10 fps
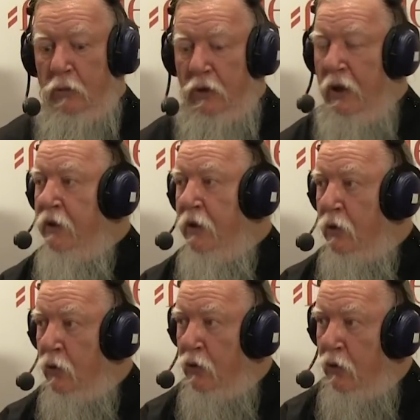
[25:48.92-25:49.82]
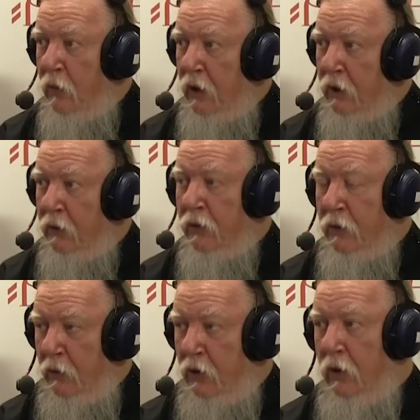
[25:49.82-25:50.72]
У тебя есть Иисуса молитва,
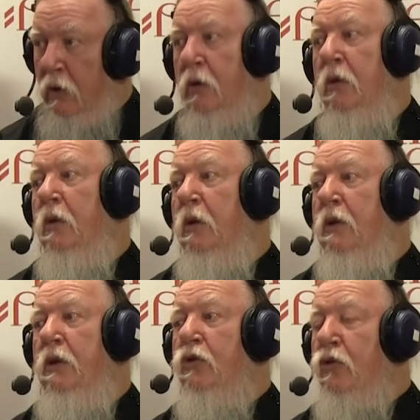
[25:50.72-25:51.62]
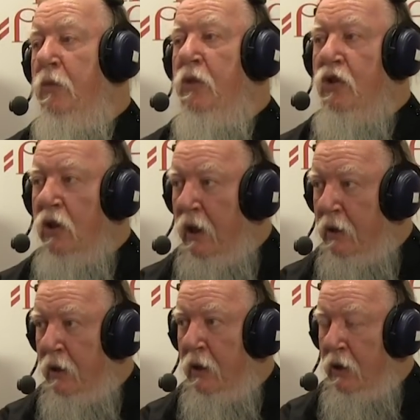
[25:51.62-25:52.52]
замечательно. Те, что
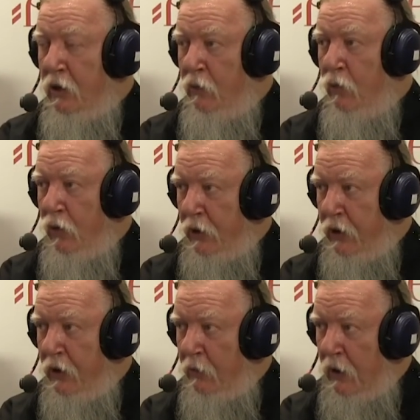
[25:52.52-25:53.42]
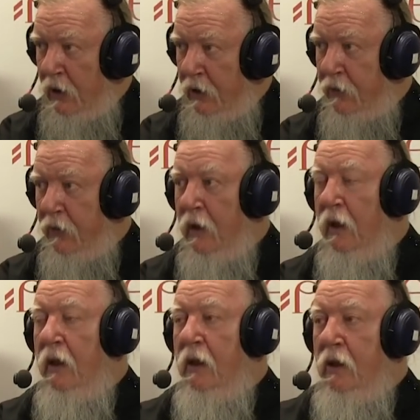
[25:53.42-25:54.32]
мешает, сборники молитв,
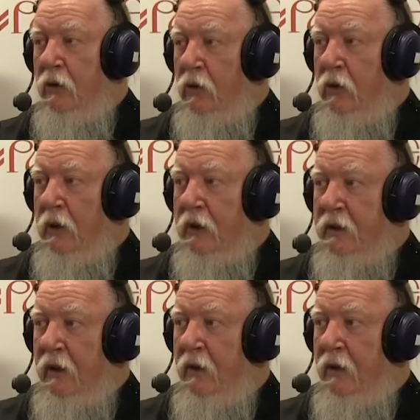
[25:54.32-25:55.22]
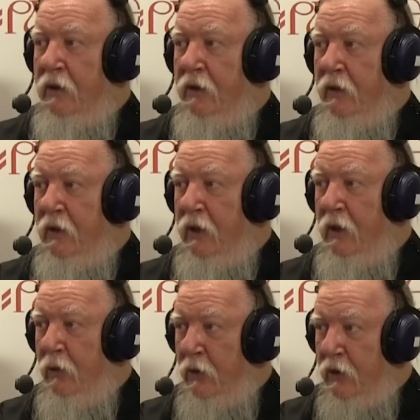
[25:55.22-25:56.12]
которые оставили
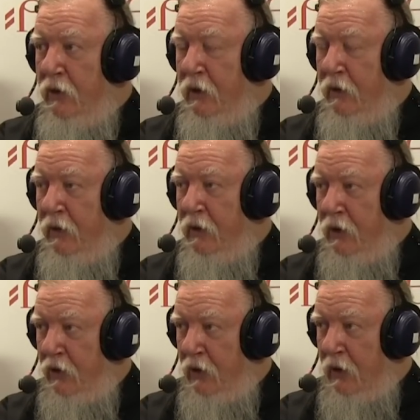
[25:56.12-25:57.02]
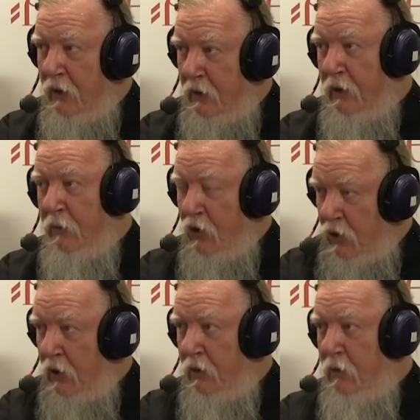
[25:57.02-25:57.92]
святые люди за две тысячи лет, тебе
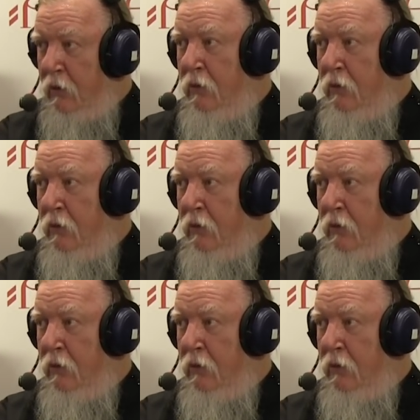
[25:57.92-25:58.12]
мешает.